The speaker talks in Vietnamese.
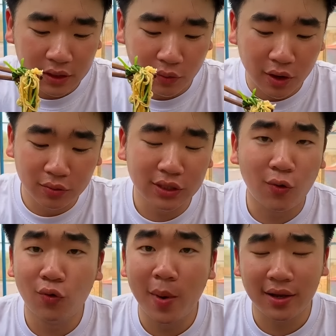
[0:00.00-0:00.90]
Lâu lâu
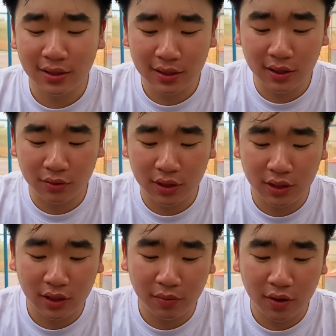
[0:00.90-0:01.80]
sâu bệnh các kiểu
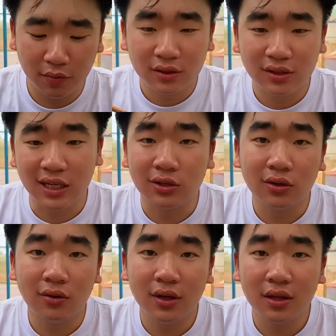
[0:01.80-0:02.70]
thì mấy ông xịt cho
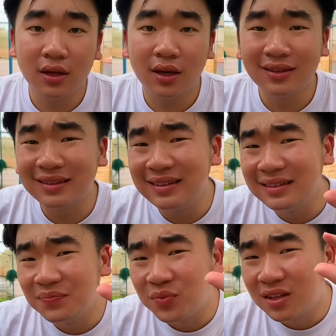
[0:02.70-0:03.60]
nó ít uh, cái
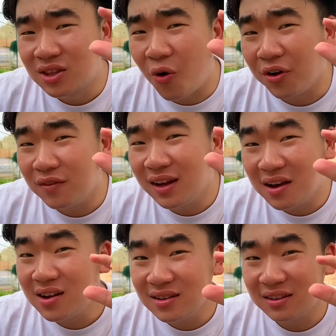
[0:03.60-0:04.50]
tỏi với
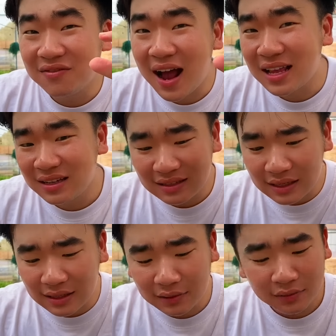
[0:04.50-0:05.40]
ớt người ta pha thì người ta xịt á,